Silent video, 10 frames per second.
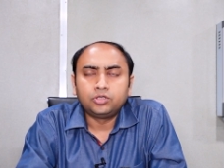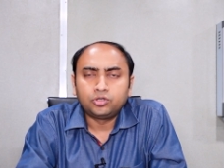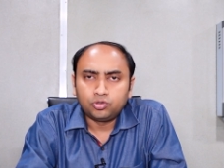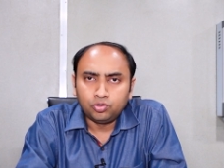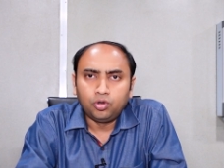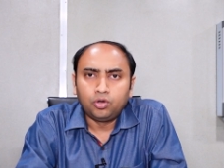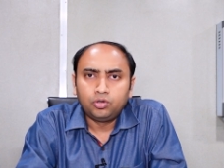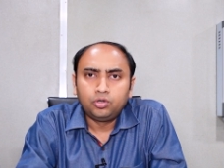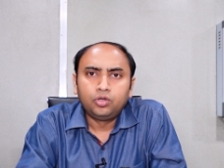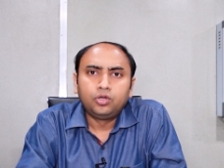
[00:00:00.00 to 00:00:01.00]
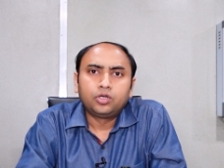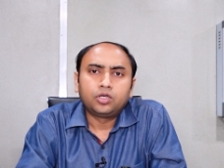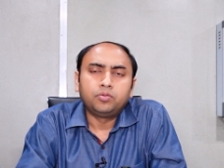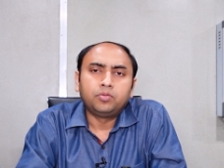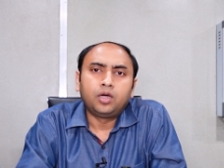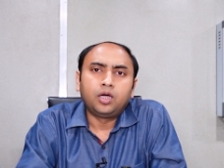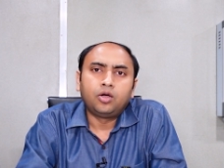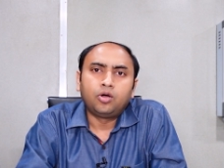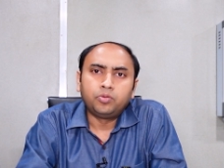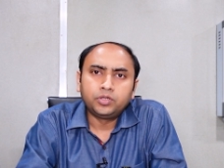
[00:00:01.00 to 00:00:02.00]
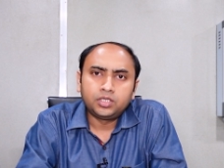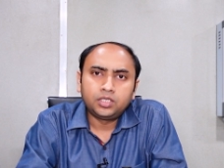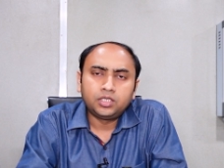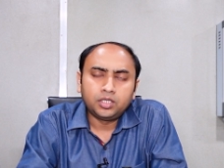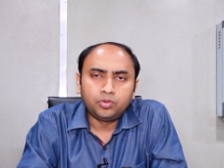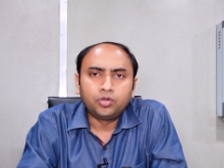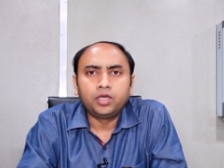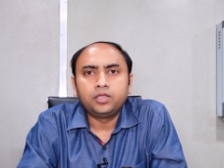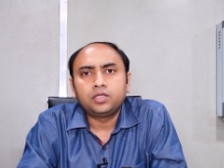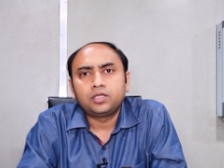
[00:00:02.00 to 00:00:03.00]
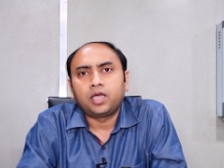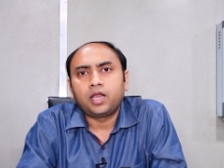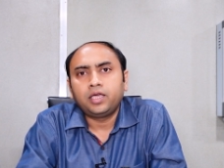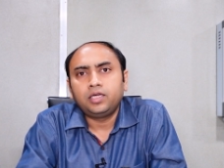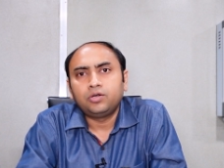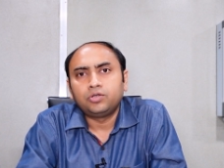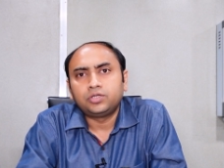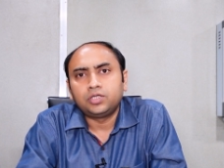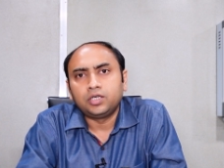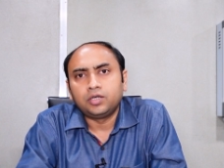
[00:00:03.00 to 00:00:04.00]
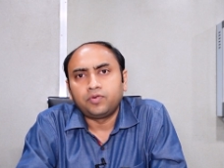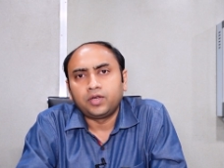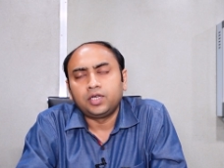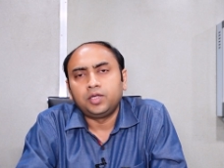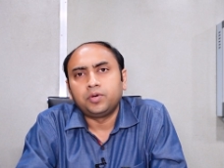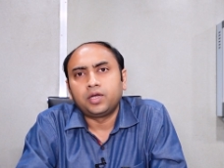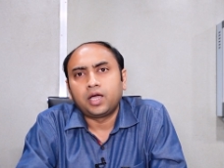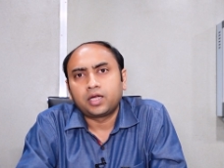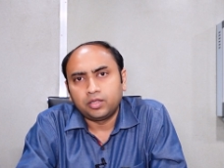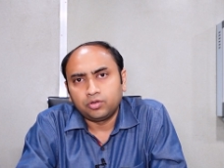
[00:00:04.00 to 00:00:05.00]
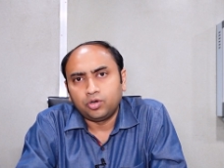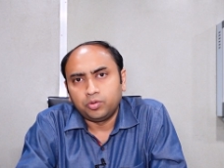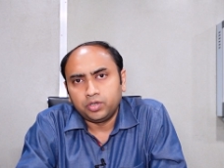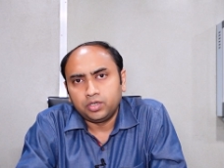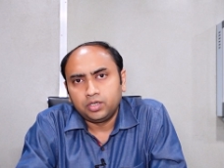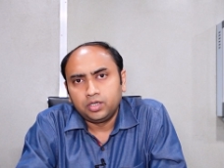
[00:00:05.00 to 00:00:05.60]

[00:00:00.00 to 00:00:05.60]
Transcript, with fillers: স্থূল কিংবা অবেসিটিতে ভোগেন তারাই হচ্ছে ফ্যাটি লিভারে আক্রান্ত হবেন